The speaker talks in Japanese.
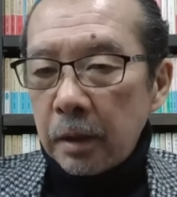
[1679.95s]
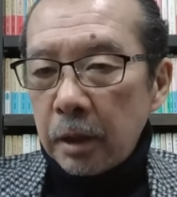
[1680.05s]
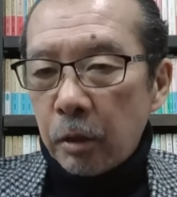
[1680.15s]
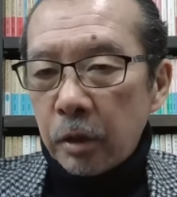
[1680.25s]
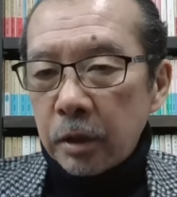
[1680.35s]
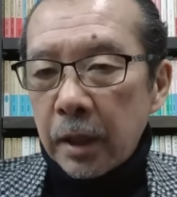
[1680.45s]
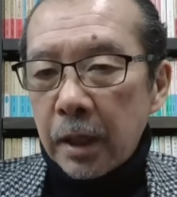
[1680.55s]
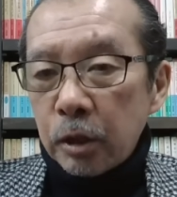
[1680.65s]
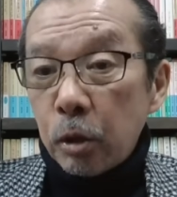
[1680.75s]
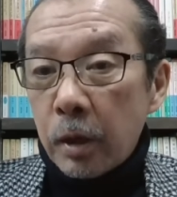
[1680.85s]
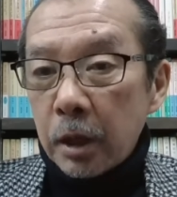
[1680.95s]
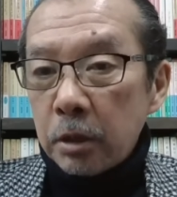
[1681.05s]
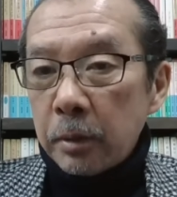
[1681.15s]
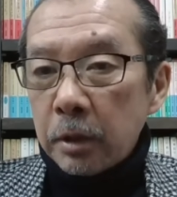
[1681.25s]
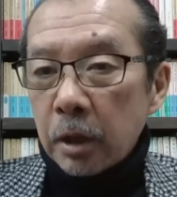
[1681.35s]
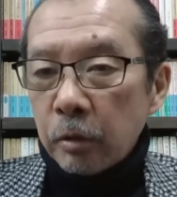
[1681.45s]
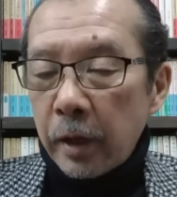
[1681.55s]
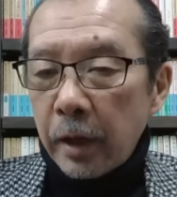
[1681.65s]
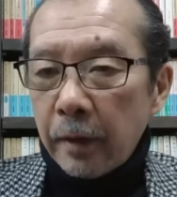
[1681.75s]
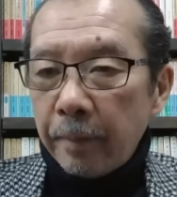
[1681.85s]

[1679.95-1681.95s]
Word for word: で、これ前回紹介しましたけどね、